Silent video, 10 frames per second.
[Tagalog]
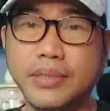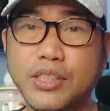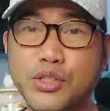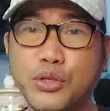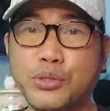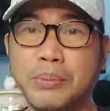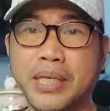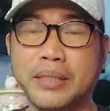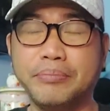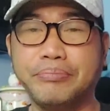excuse
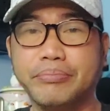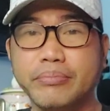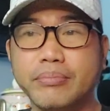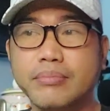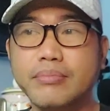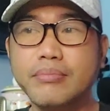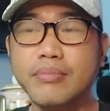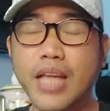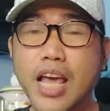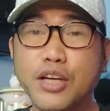me,
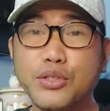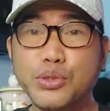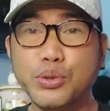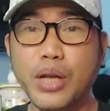gusto